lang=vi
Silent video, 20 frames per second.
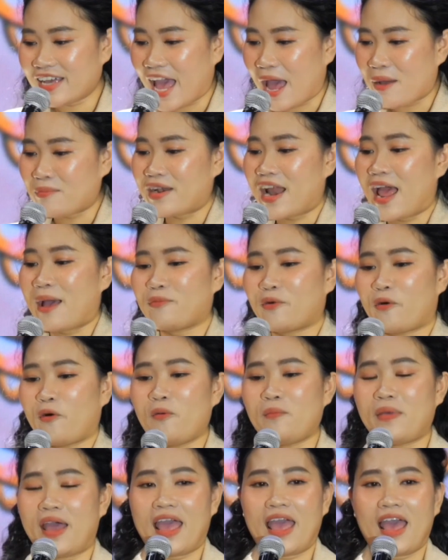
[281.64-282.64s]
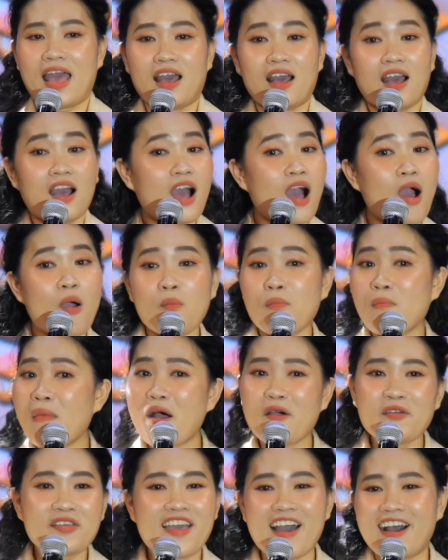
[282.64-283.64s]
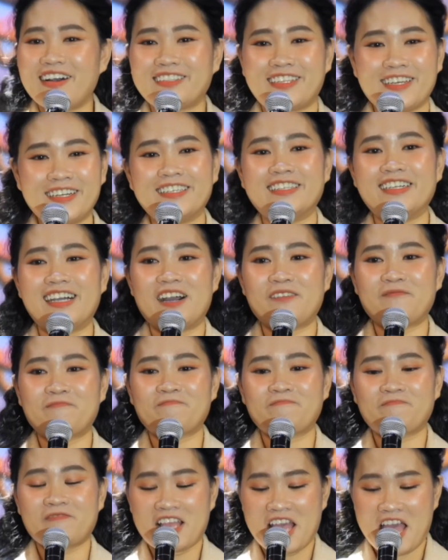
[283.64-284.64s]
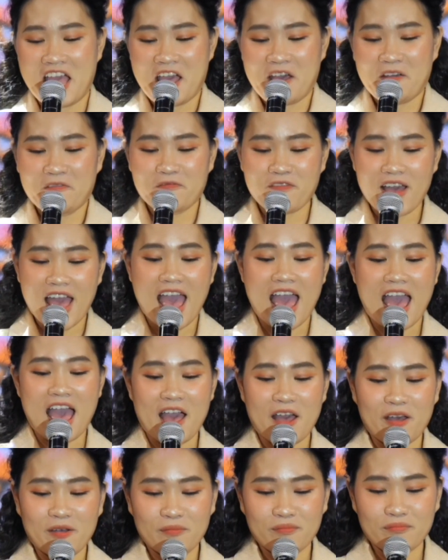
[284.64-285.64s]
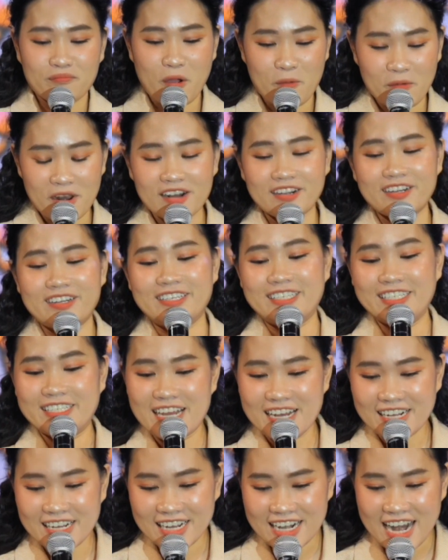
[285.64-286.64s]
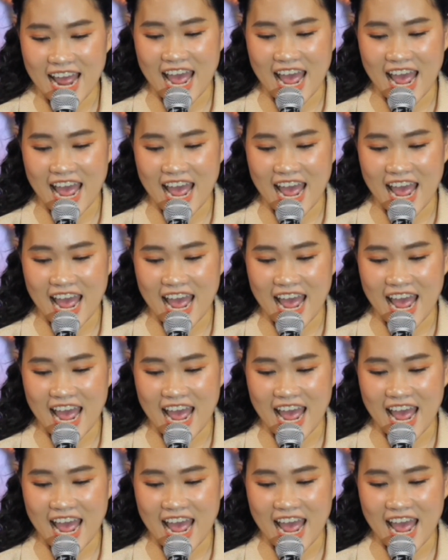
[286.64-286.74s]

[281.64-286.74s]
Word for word: càm ràm của mẹ không bao giờ thừa. Và một lần nữa đứng ở